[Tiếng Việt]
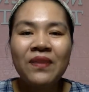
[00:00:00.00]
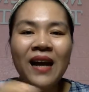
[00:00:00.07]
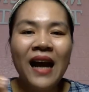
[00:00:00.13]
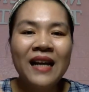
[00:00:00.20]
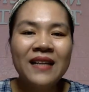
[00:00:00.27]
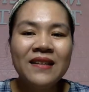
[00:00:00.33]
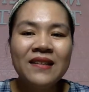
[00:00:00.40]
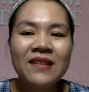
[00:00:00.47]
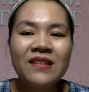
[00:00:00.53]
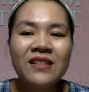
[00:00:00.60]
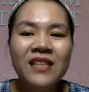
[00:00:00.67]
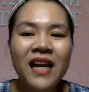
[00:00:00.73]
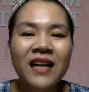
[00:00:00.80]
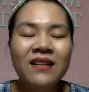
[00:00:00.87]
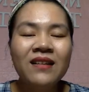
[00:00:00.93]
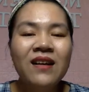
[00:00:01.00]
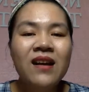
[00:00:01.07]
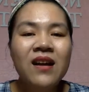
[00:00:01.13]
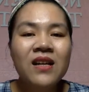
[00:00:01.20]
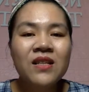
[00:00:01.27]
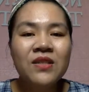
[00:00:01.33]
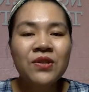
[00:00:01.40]
Hãy nhớ rằng
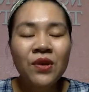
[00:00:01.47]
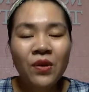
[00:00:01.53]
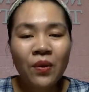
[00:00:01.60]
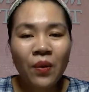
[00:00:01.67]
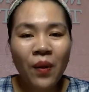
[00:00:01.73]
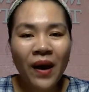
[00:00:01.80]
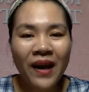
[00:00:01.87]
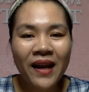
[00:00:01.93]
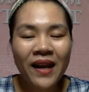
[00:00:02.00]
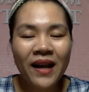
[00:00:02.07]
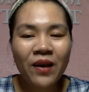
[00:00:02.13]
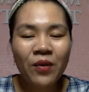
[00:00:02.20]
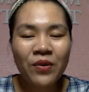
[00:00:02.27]
sức khỏe là